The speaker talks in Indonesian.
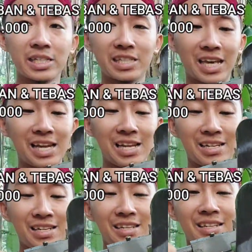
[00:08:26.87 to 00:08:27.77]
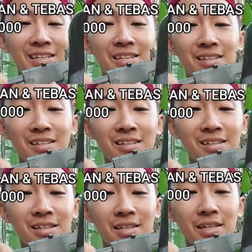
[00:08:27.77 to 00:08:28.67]
sikil
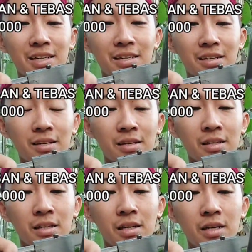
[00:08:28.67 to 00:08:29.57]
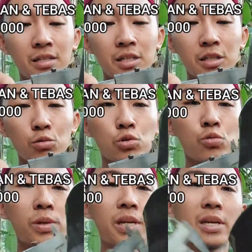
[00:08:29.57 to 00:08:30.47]
ini uh, eh, di 7
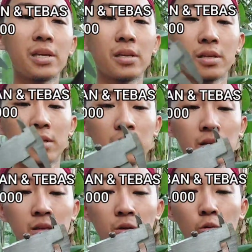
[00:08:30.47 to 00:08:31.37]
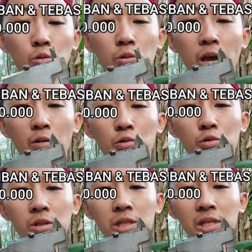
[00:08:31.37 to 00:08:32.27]
mili untuk yang
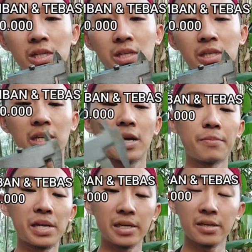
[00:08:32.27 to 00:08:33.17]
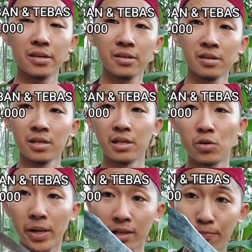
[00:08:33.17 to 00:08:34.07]
ujung sini 3 mili ini
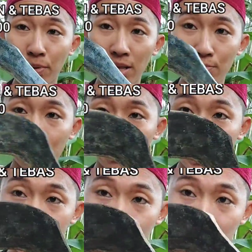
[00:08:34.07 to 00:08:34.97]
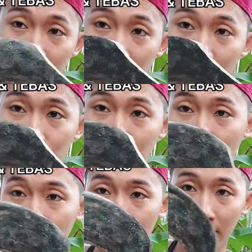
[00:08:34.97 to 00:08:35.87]
lumayan tebal buat tebas-tebas kayu
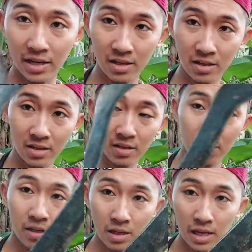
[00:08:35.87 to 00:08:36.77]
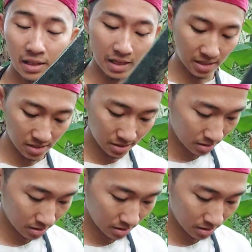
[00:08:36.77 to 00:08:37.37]
rambanan kelihatan